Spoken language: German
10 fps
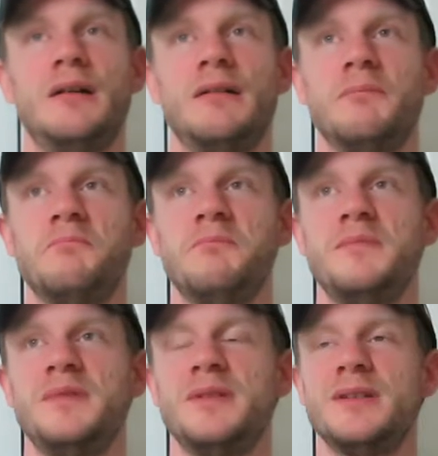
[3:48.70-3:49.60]

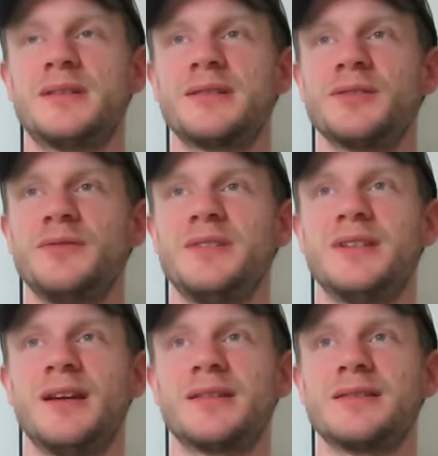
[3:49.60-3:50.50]
ähm, es ist irgendwie
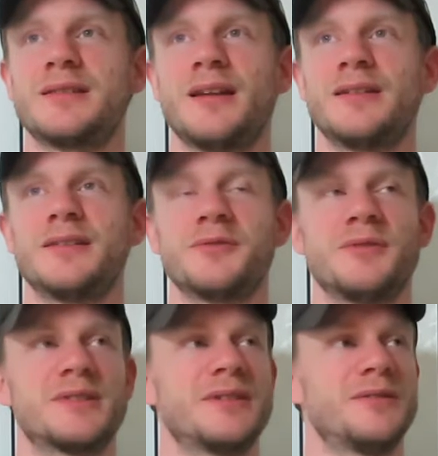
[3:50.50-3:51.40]
sehr interessant. Also,
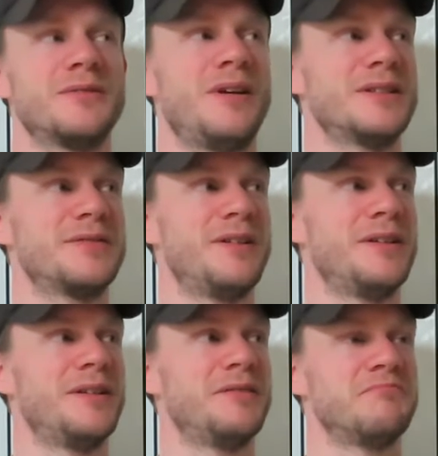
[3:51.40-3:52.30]
du hast da so ein,
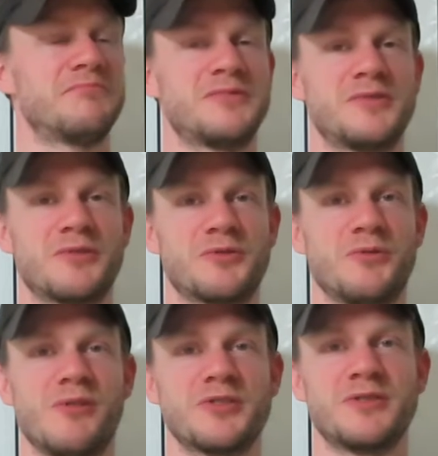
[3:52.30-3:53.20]
zwei
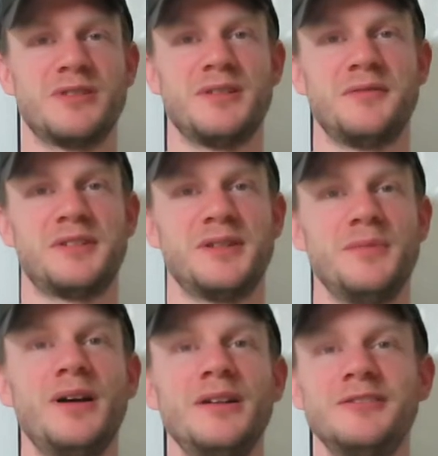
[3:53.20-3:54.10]
Doktoren schon in dem
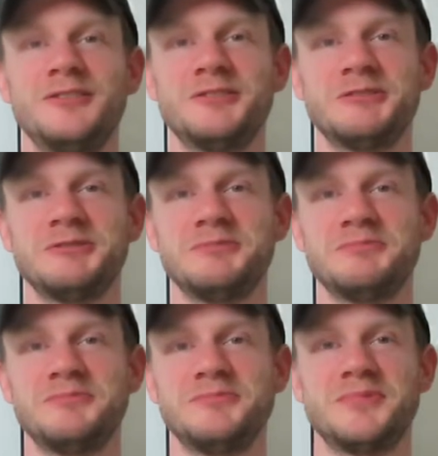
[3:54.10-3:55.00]
Zimmer,
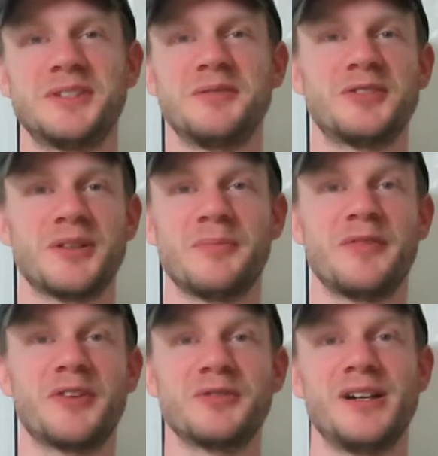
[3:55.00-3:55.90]
ähm, mit denen ich da am
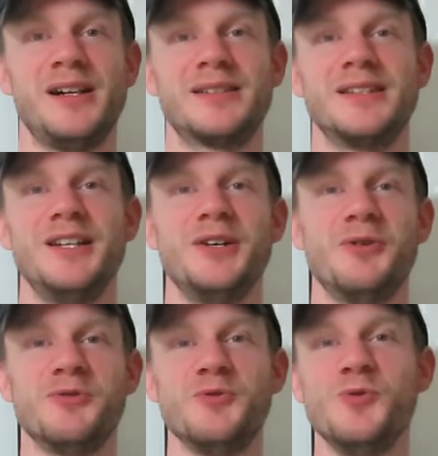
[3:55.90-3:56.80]
Anfang unterhält.
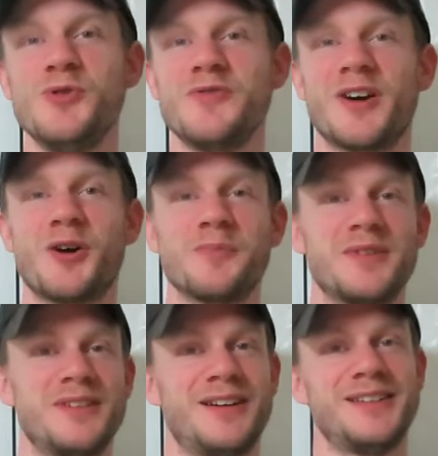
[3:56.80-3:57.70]
Und irgendwann kommt
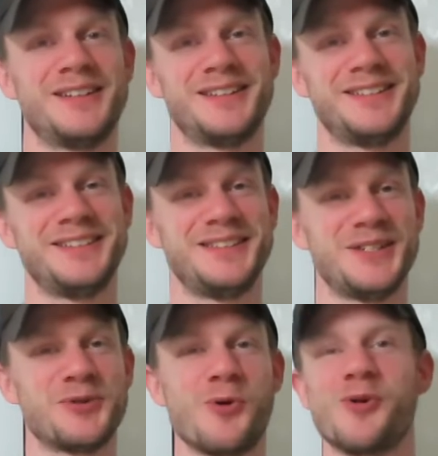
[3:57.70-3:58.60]
dann ja der,
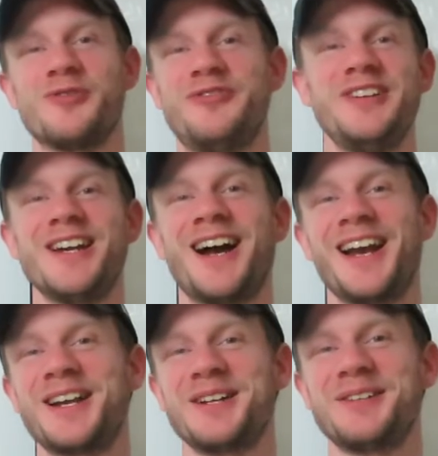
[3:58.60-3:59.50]
die Koryphäe
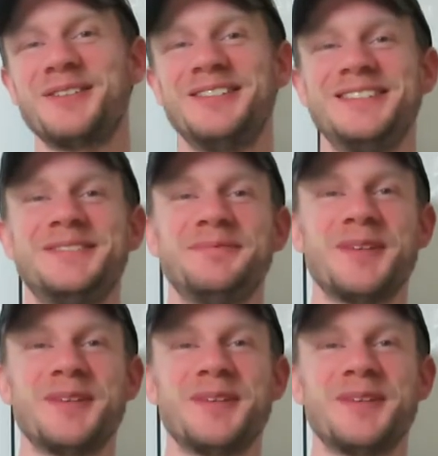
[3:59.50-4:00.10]
rein, äh,